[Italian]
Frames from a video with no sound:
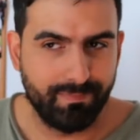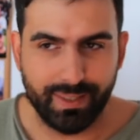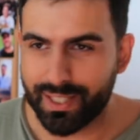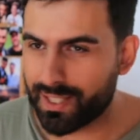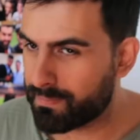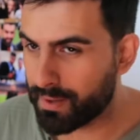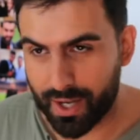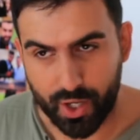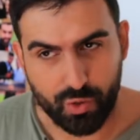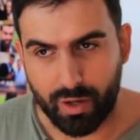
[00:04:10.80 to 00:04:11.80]
mi
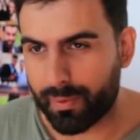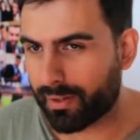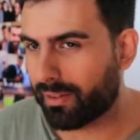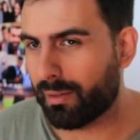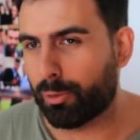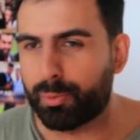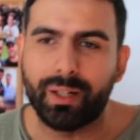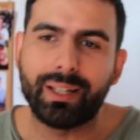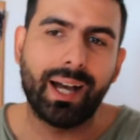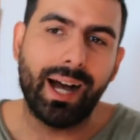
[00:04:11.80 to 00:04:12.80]
dispiace ma per te proprio
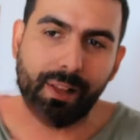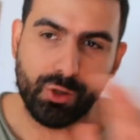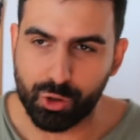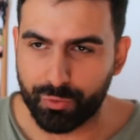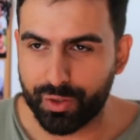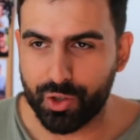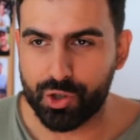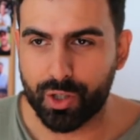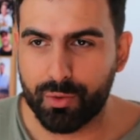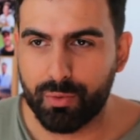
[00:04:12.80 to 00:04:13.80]
il calcio
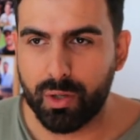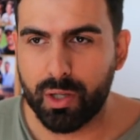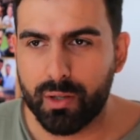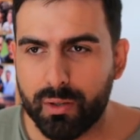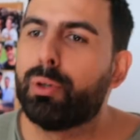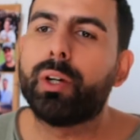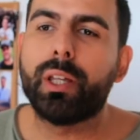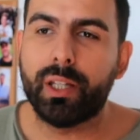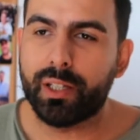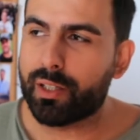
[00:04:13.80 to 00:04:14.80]
finisce qui.
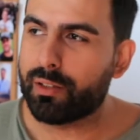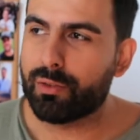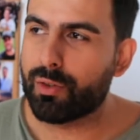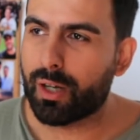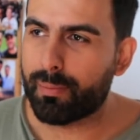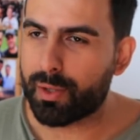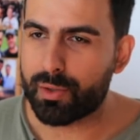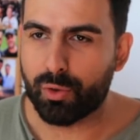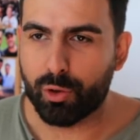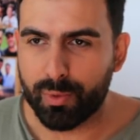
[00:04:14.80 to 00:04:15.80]
Borini, non
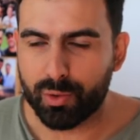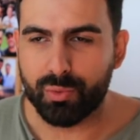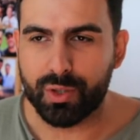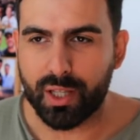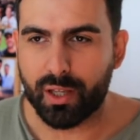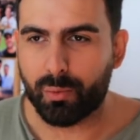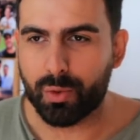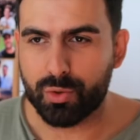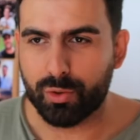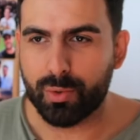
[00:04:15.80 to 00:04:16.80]
capisco come tu sia in
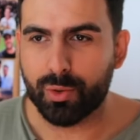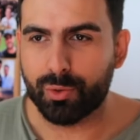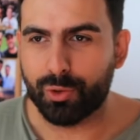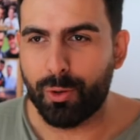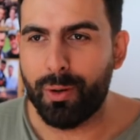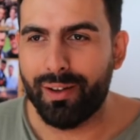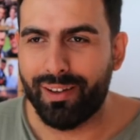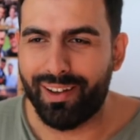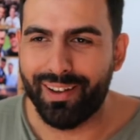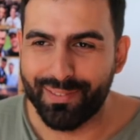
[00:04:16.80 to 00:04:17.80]
questo mondo.
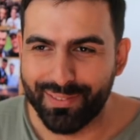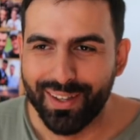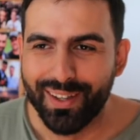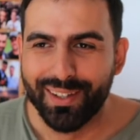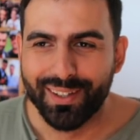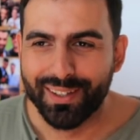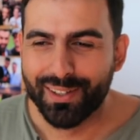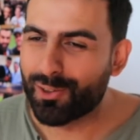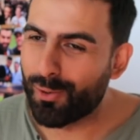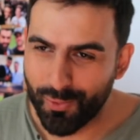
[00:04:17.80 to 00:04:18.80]
Ah,
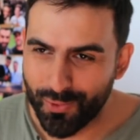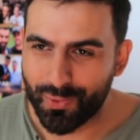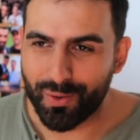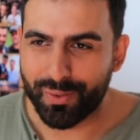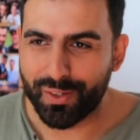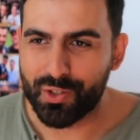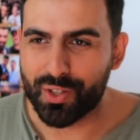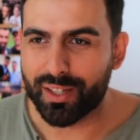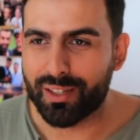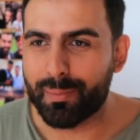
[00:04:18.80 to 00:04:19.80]
comunque
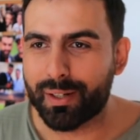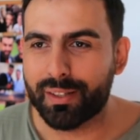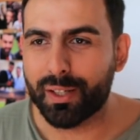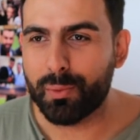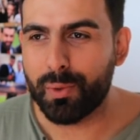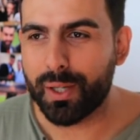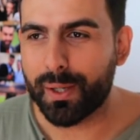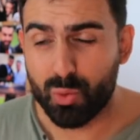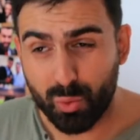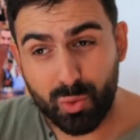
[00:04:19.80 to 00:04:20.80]
finisce anche per te
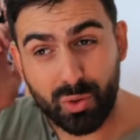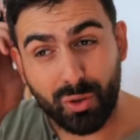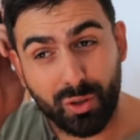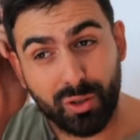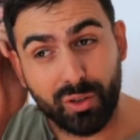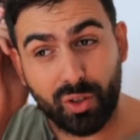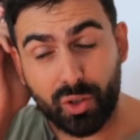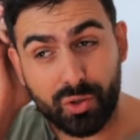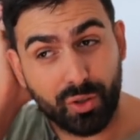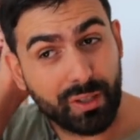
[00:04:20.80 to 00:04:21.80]
qui. Suso, non
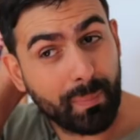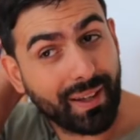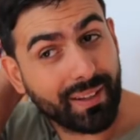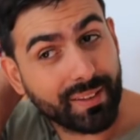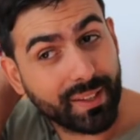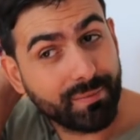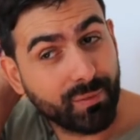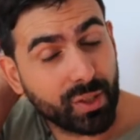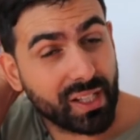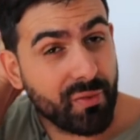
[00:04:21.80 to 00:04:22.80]
lo so, dipende.
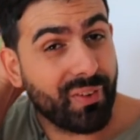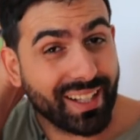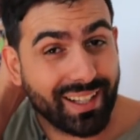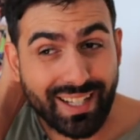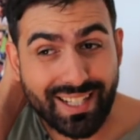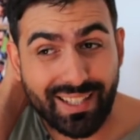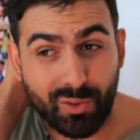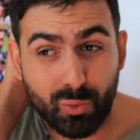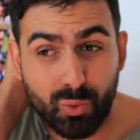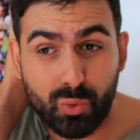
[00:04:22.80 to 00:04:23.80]
Vorrei far cassa
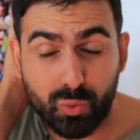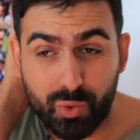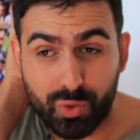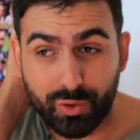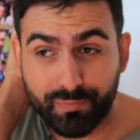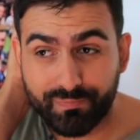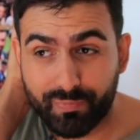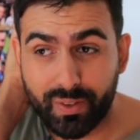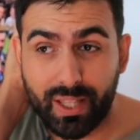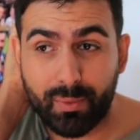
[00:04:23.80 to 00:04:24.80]
con Suso.
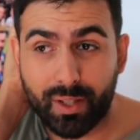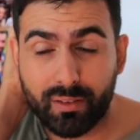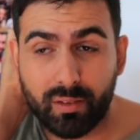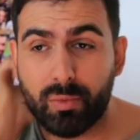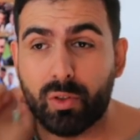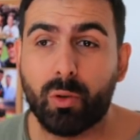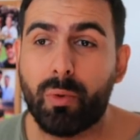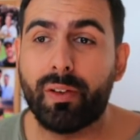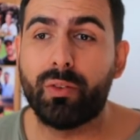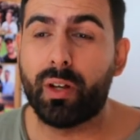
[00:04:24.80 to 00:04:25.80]
Vediamo un attimino
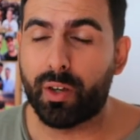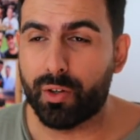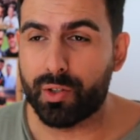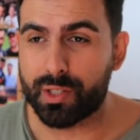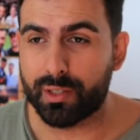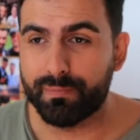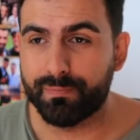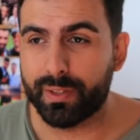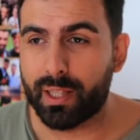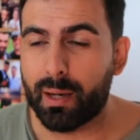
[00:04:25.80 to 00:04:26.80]
come vanno le cose.
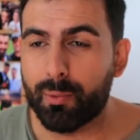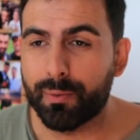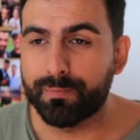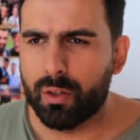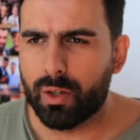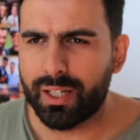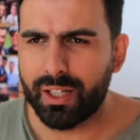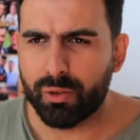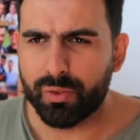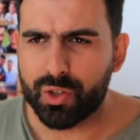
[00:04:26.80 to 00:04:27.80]
Vediamo. Uh,
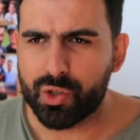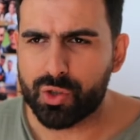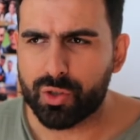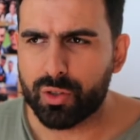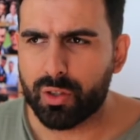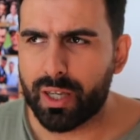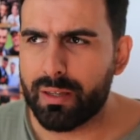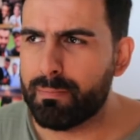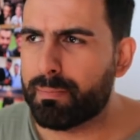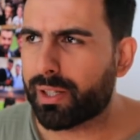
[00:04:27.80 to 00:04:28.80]
Alilovic eh, è
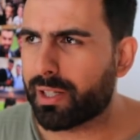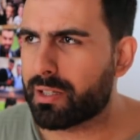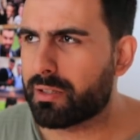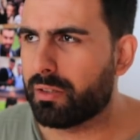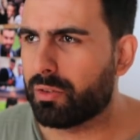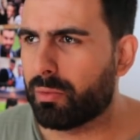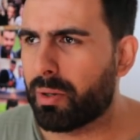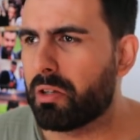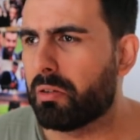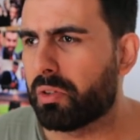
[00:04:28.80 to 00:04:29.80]
in prestito,
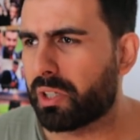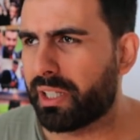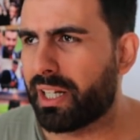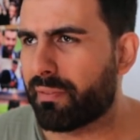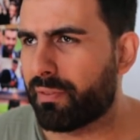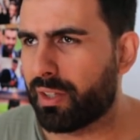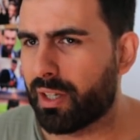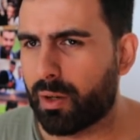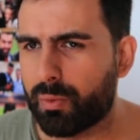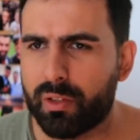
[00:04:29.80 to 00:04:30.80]
ma io lo vorrei dar
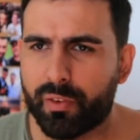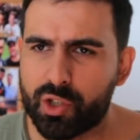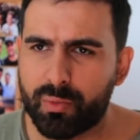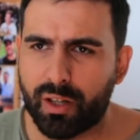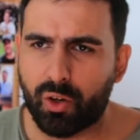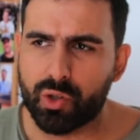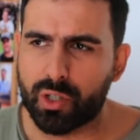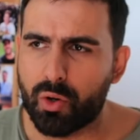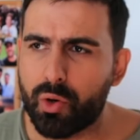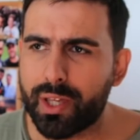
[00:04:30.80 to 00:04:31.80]
via. Quindi facciamo una
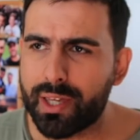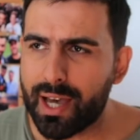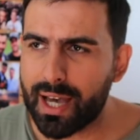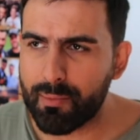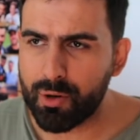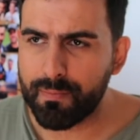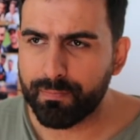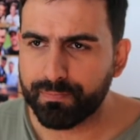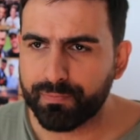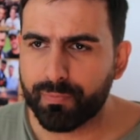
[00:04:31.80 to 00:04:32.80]
cosa, lo richiamo